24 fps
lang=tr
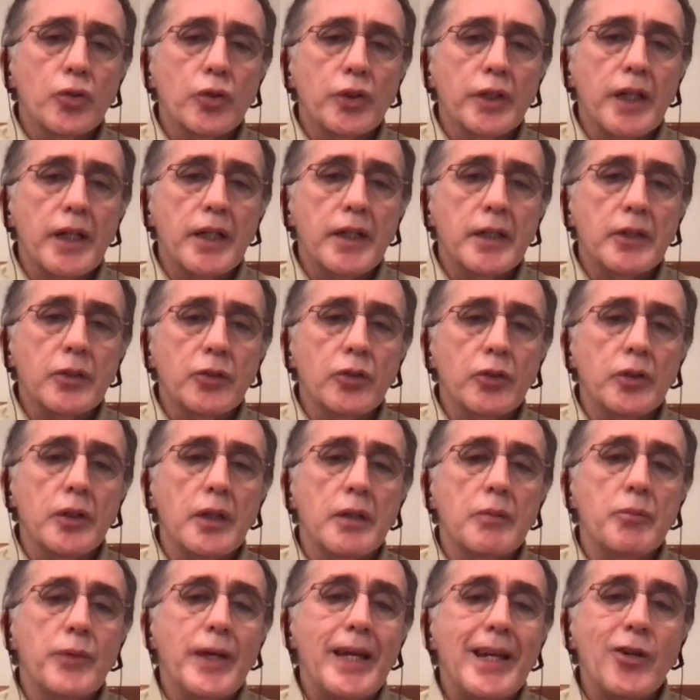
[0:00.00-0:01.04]
yaygın
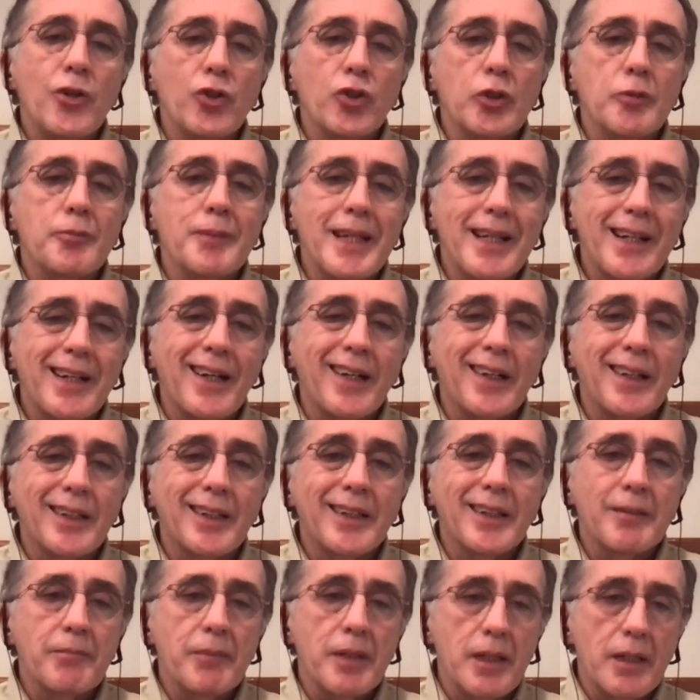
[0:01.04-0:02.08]
olan bu ekonomik
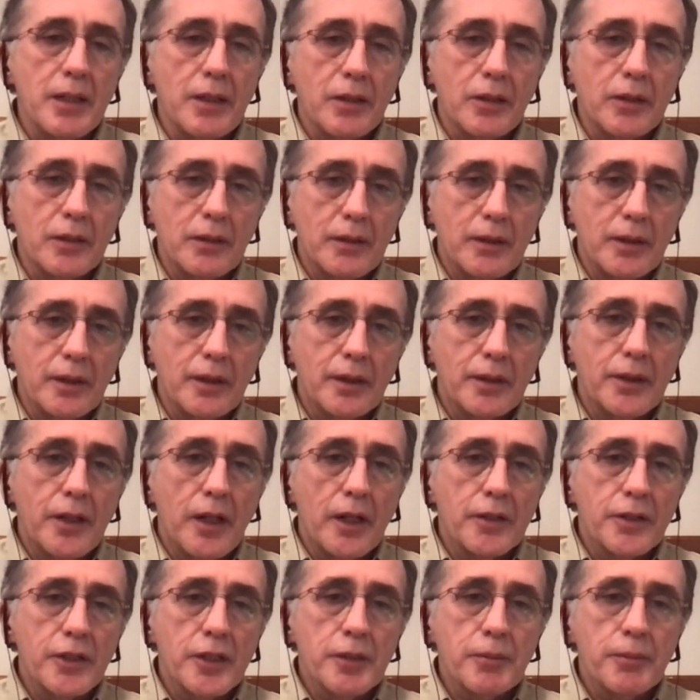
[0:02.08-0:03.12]
kalkınma
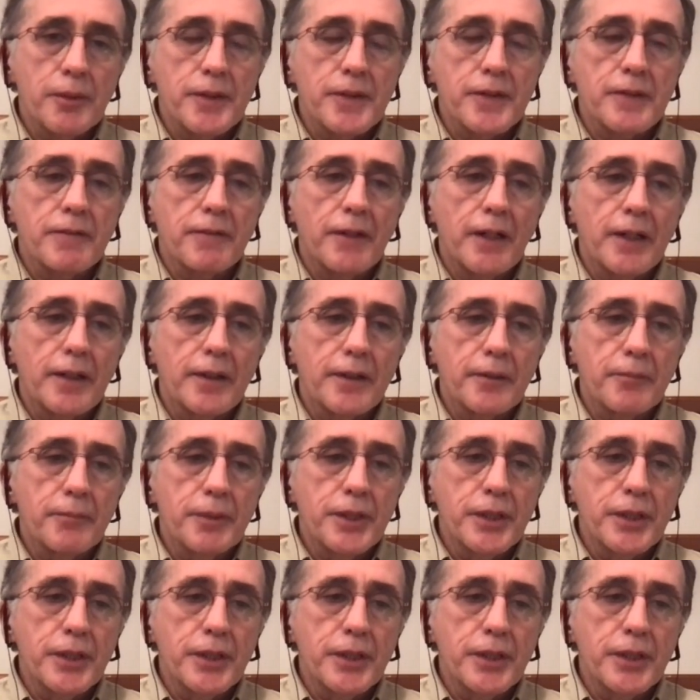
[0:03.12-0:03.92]
tartışması vardı.